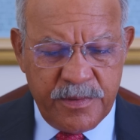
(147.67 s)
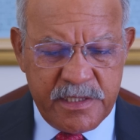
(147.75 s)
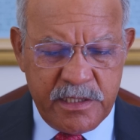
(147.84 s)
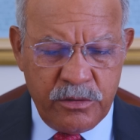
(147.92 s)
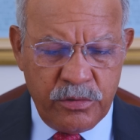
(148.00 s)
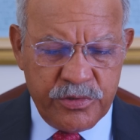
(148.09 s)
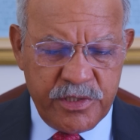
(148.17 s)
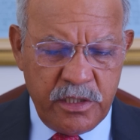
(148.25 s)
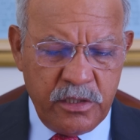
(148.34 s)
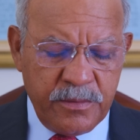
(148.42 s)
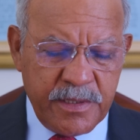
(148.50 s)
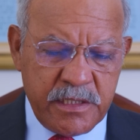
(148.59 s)
versículo
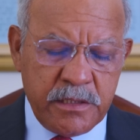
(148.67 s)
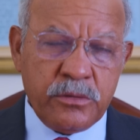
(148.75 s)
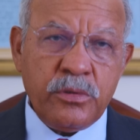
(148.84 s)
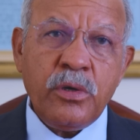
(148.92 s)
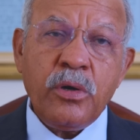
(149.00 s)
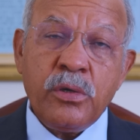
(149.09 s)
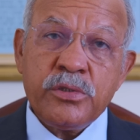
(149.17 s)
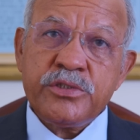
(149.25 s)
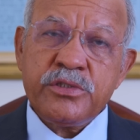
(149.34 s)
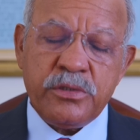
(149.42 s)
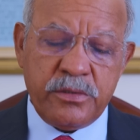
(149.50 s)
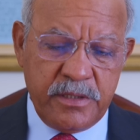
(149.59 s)
5, versículo
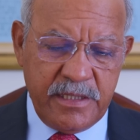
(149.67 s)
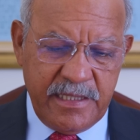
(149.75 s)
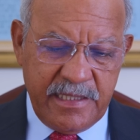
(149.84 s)
8,